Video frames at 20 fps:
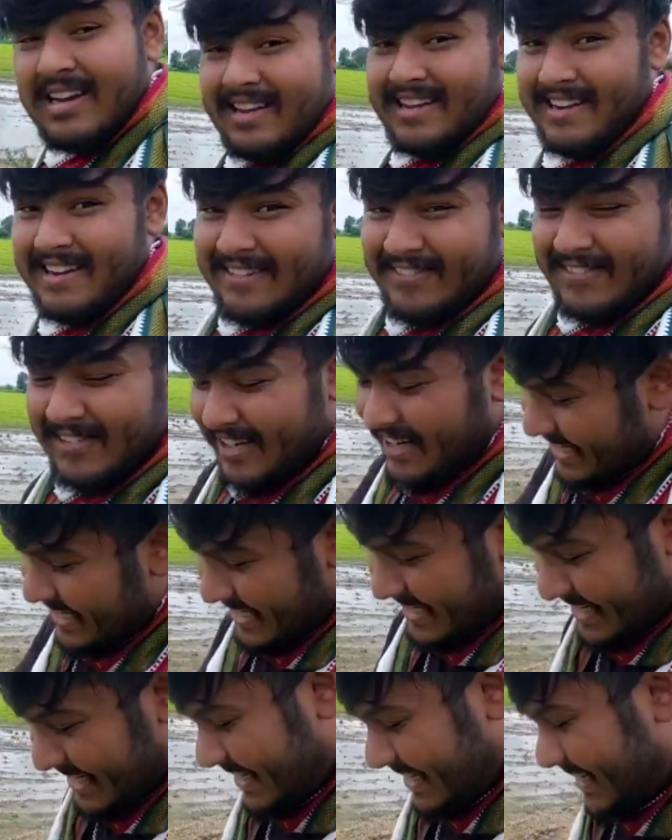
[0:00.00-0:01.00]

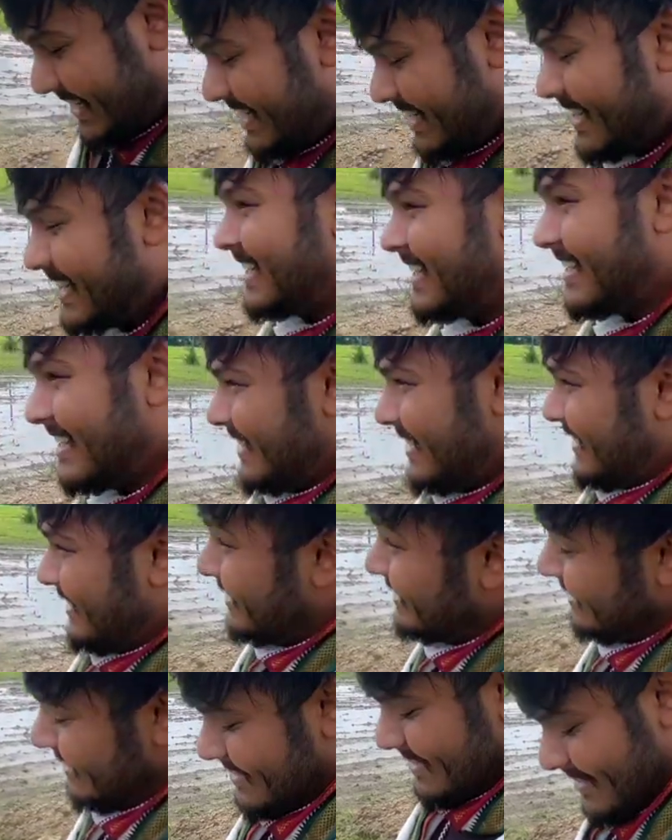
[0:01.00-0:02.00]
अलावा
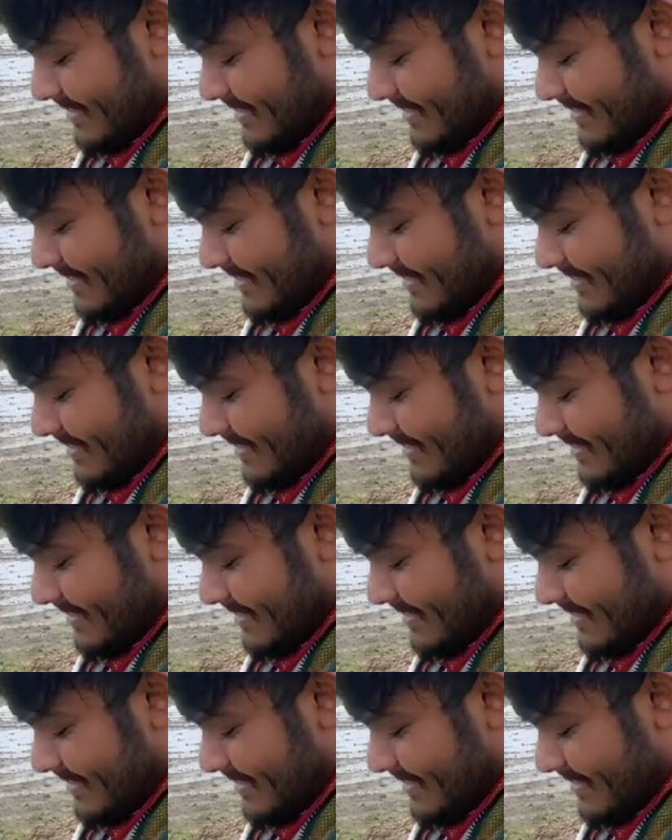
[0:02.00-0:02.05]
हाँ